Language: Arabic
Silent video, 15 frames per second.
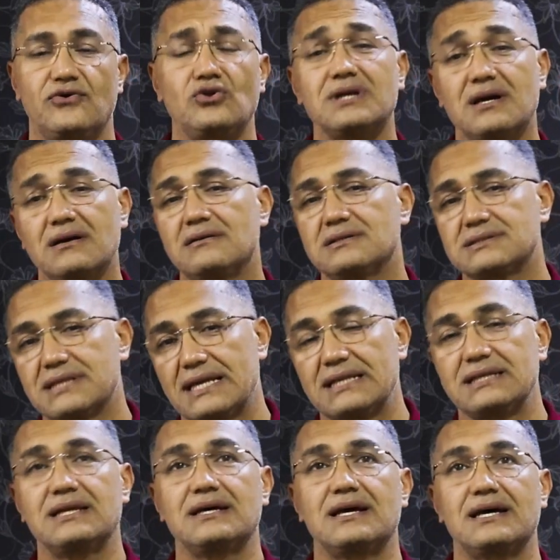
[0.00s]
قلت خلاص
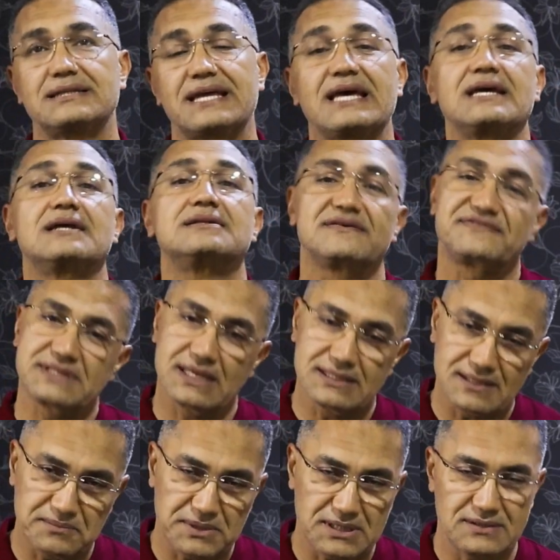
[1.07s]
خلينا اتخيل
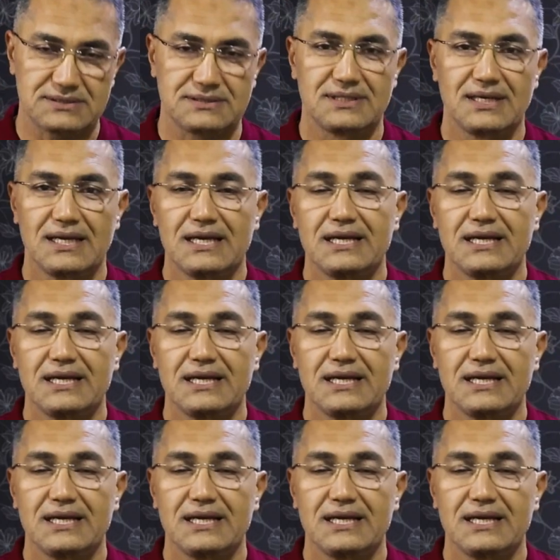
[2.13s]
نفسي انا المره دي